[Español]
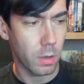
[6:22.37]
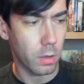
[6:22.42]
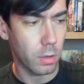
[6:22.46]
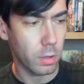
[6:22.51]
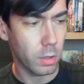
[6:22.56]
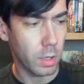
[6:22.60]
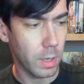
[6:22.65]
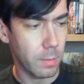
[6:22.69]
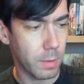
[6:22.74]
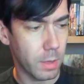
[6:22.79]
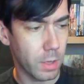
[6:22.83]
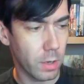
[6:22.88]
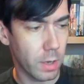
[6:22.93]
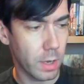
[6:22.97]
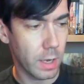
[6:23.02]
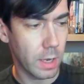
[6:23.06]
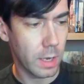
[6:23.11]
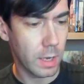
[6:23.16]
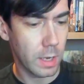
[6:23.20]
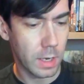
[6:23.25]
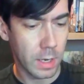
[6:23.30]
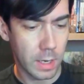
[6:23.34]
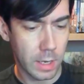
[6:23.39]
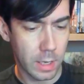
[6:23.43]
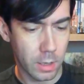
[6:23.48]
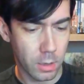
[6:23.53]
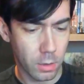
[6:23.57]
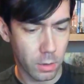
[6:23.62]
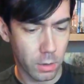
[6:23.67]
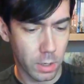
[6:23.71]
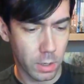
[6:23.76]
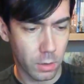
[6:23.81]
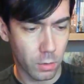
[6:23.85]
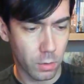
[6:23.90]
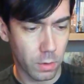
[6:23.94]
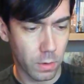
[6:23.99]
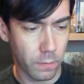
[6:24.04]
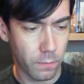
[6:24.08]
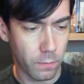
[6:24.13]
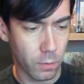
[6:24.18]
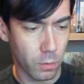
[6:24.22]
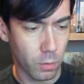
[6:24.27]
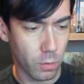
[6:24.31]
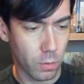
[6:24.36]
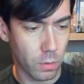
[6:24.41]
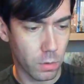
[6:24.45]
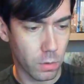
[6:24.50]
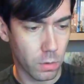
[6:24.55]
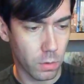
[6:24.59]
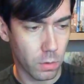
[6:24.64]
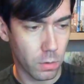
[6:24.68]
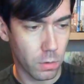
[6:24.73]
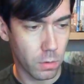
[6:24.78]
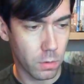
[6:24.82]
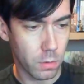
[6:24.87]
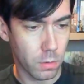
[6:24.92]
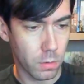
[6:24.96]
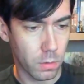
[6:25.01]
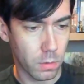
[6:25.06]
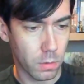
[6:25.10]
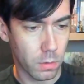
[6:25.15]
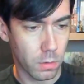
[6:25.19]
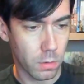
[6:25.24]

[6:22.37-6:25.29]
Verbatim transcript: Hostia, metió aquí la historia de Trun del futuro y todo, loco.